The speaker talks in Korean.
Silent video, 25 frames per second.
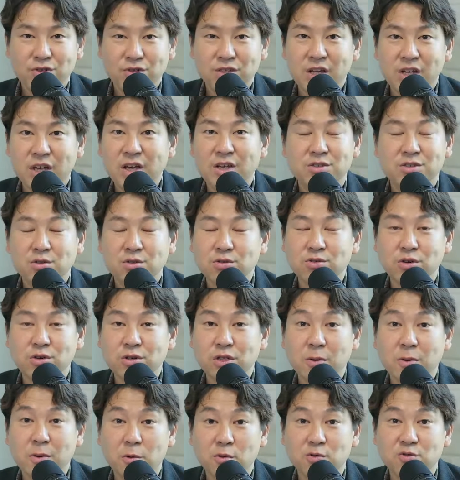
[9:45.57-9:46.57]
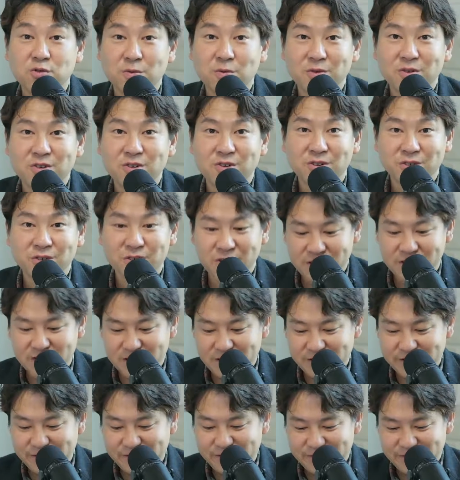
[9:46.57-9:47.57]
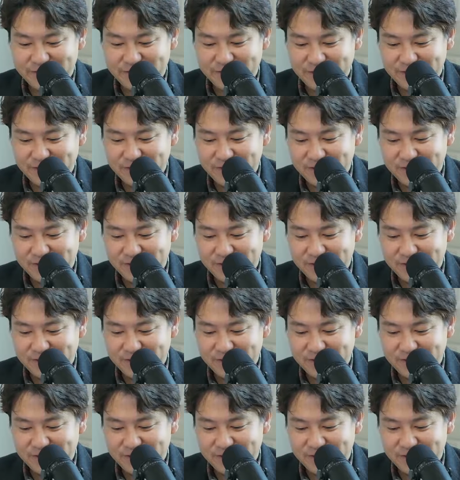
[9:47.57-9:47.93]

우리 생에서는 절대 볼 수 없는 그런 일일까요?